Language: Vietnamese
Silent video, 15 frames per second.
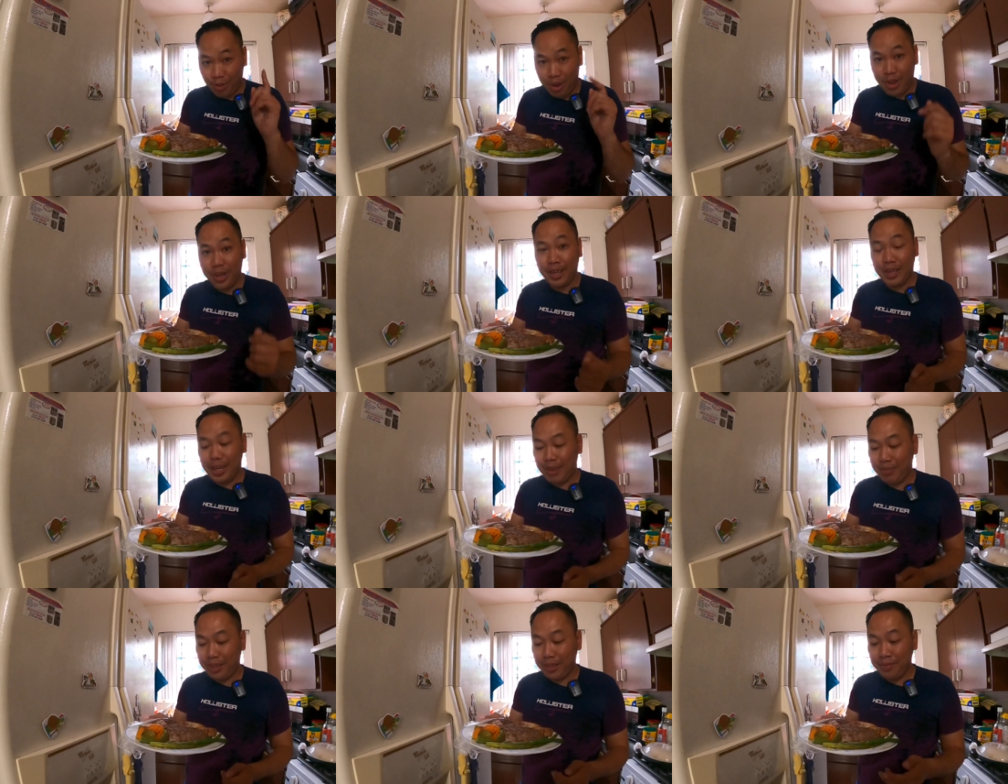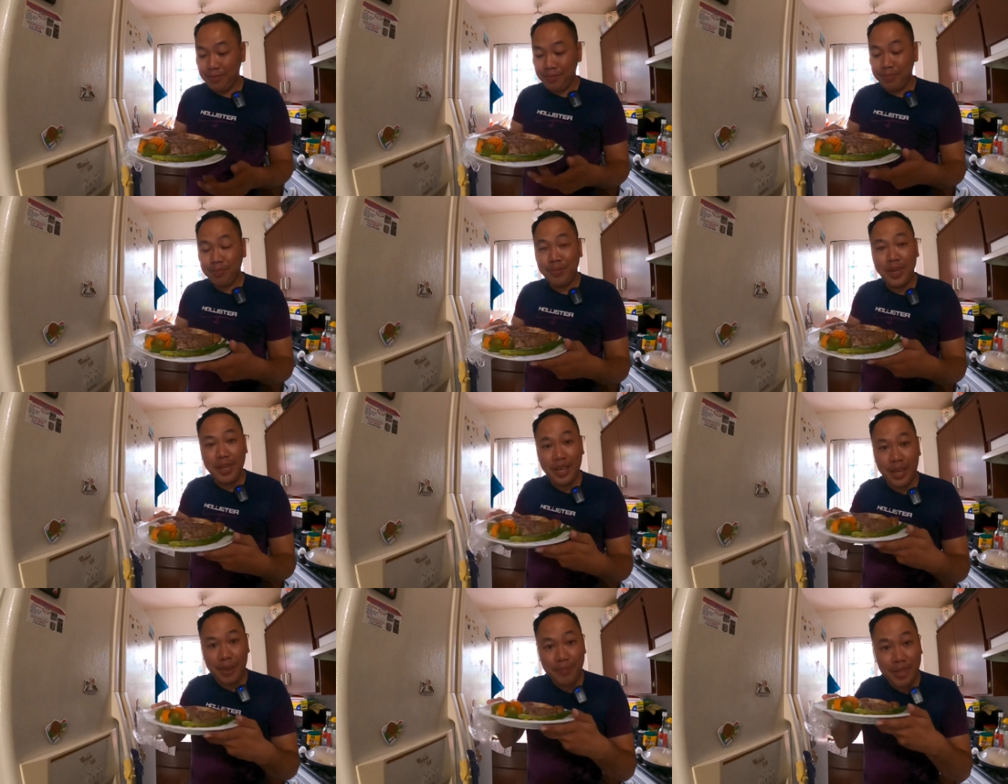ngon hơn cái nào nha bây
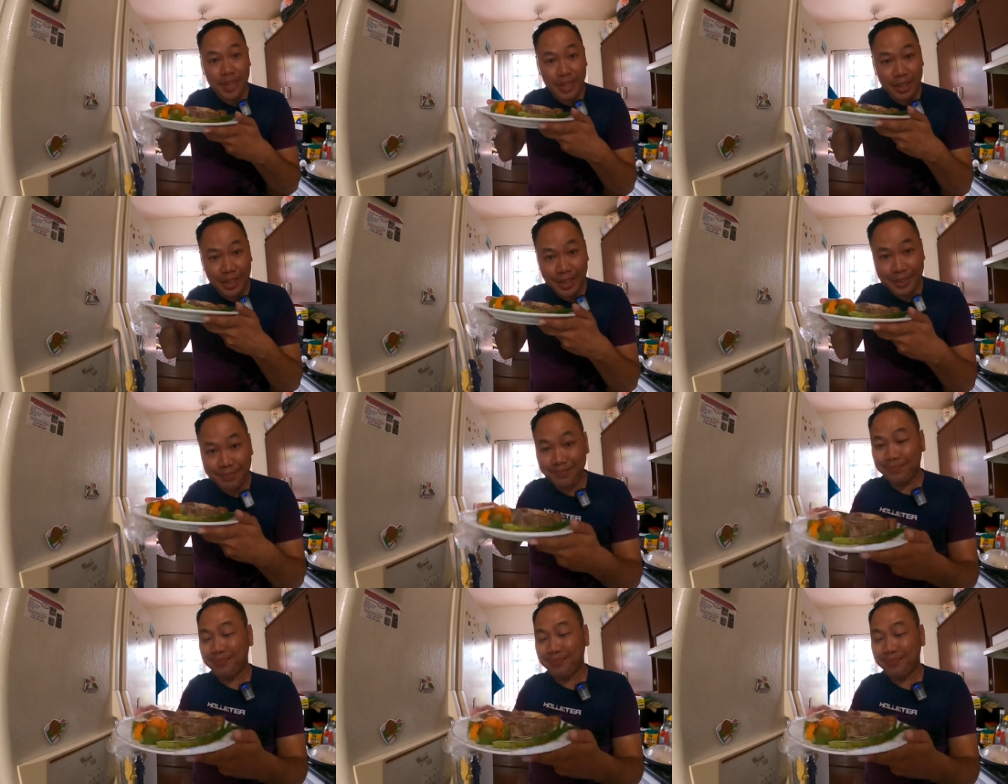giờ anh chiên lại